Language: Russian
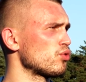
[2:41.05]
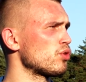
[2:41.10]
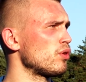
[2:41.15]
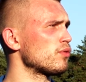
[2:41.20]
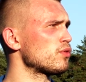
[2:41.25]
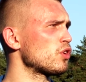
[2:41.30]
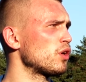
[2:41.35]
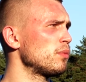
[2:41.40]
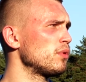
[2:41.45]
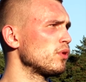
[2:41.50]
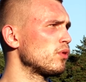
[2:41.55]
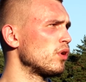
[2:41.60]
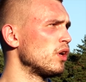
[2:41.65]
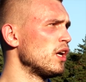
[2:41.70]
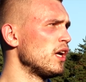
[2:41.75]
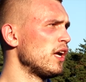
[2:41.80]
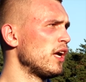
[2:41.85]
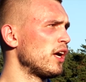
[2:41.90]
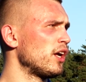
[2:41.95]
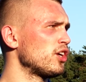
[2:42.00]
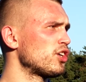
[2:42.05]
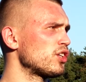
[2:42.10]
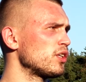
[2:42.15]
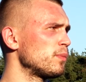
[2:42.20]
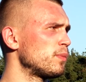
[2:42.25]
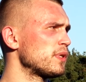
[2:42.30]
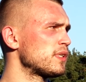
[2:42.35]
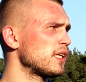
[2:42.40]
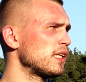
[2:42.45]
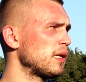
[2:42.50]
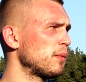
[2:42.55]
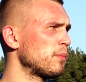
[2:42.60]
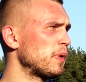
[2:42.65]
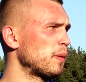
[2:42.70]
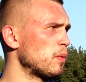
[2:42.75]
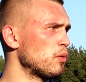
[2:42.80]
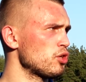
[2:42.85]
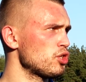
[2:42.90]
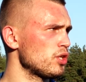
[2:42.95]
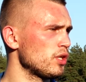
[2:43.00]
ушел в Собинку, решил пацанам
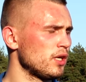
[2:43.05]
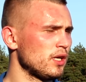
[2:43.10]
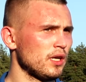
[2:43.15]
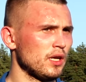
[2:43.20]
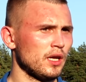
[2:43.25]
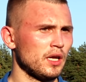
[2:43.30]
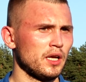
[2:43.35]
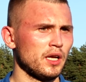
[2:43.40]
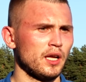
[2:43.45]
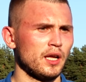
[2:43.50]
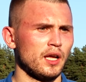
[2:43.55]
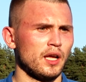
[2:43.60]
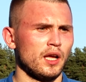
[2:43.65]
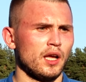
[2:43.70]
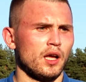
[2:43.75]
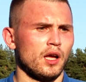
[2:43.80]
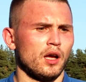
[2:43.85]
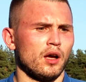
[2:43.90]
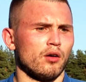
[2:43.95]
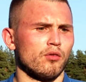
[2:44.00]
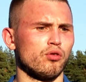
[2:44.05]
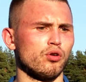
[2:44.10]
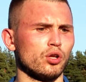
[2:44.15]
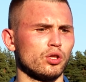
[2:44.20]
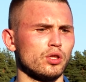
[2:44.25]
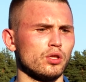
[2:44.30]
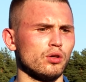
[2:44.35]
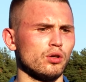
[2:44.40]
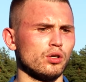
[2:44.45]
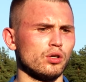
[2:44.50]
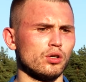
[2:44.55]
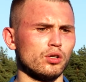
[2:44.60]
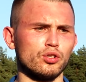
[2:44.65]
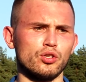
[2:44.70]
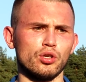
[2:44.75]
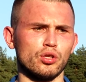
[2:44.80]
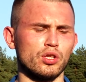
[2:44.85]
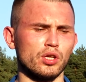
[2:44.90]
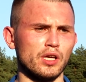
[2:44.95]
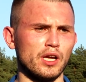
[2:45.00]
помочь. Вот, но
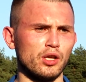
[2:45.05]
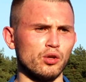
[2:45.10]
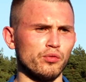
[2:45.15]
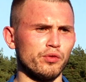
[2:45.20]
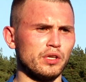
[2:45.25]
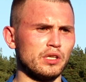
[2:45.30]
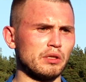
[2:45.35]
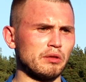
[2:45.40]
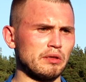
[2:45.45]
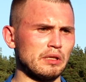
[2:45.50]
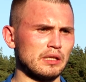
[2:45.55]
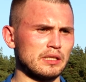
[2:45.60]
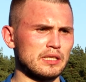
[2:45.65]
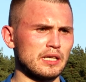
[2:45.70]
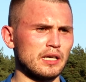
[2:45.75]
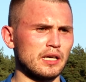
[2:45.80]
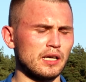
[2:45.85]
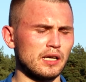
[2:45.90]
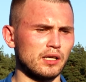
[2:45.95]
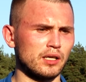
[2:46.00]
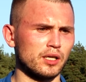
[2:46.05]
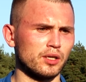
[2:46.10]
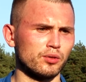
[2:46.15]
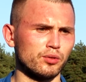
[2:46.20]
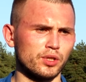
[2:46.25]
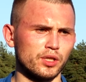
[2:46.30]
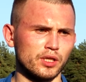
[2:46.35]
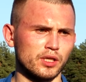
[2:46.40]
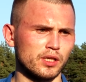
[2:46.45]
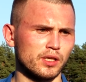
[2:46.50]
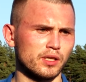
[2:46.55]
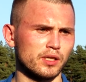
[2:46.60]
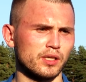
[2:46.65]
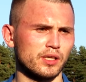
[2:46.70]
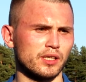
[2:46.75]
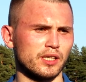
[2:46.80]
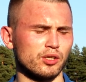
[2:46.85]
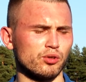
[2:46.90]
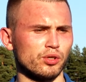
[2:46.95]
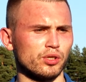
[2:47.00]
что-то я не увидел в глазах а у них
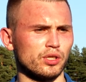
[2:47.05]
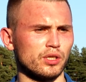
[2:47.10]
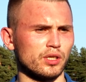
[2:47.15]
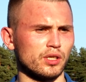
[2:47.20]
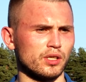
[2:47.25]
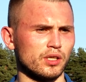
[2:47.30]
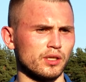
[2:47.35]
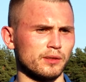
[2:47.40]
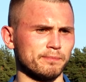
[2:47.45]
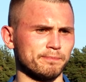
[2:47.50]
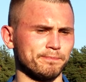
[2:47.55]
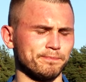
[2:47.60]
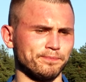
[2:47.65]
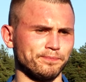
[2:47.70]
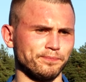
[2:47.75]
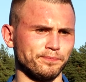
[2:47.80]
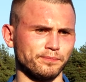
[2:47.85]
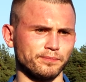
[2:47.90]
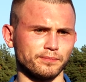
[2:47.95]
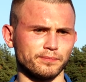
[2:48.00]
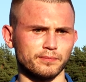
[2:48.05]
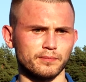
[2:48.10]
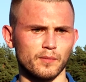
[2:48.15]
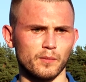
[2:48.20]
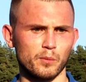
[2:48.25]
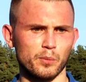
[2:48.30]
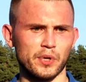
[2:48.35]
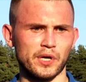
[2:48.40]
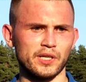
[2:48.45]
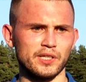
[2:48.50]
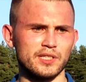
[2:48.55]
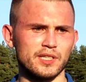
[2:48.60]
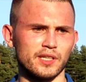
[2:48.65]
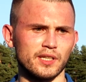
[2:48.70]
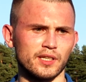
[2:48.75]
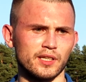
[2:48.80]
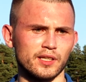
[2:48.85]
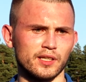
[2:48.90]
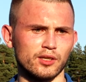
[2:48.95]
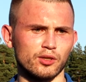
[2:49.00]
э, какой-то
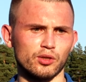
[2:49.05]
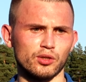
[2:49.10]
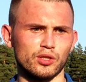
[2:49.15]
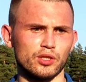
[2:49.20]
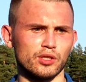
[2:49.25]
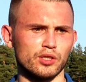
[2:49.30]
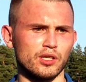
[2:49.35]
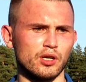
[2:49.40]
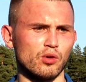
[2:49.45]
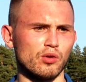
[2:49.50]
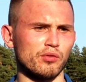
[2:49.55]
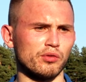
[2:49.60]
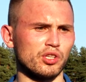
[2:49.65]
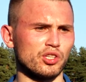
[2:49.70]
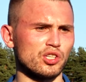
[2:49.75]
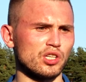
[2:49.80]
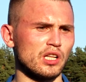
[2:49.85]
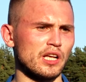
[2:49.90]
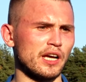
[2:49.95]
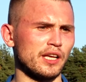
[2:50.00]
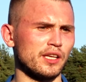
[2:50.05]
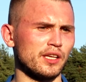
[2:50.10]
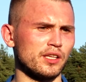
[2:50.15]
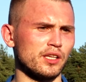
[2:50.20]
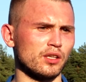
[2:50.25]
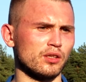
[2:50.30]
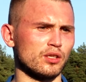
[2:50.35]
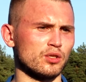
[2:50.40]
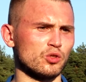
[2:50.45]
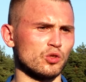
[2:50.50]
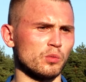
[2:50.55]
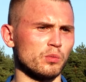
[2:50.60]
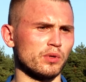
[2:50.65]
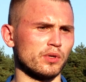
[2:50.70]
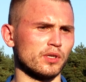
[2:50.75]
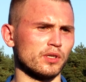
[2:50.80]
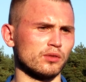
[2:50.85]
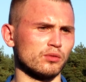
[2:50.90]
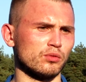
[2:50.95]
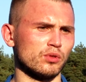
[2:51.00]
прыти, какого-то желания нет особо.
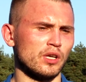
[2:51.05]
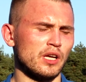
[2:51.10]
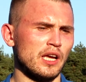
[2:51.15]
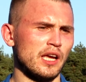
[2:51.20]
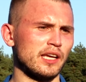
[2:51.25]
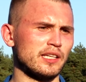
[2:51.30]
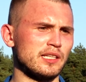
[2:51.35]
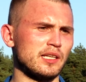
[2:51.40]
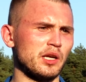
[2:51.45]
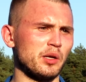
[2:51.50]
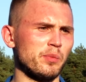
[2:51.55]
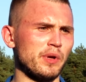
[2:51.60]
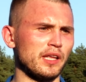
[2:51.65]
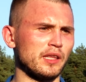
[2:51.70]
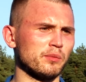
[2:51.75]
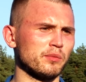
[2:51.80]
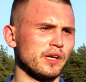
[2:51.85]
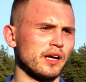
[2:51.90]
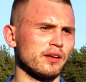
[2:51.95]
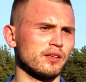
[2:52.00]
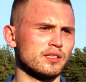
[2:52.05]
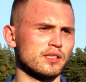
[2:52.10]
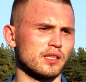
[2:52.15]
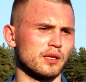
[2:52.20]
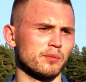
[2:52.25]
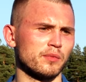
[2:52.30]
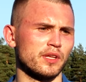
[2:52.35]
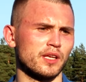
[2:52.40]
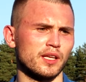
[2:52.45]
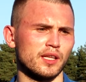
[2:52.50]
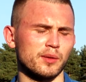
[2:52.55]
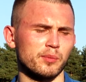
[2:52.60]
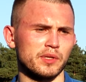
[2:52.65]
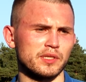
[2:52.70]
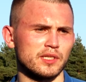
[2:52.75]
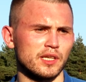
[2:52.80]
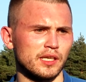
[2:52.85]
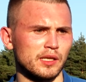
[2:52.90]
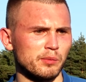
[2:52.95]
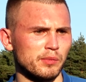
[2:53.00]
Ну, если ребятам нравится там, да, на
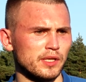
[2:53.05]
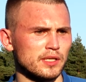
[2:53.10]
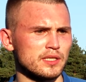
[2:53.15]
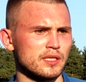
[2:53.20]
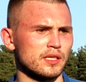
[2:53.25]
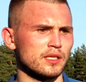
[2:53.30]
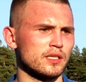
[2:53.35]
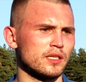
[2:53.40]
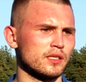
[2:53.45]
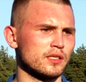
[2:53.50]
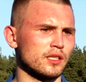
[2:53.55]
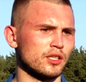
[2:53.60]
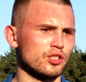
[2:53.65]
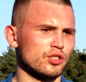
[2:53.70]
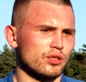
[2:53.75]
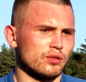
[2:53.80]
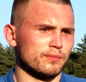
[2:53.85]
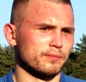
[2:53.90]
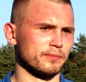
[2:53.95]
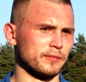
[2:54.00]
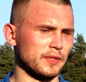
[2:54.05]
последнем месте идти, значит,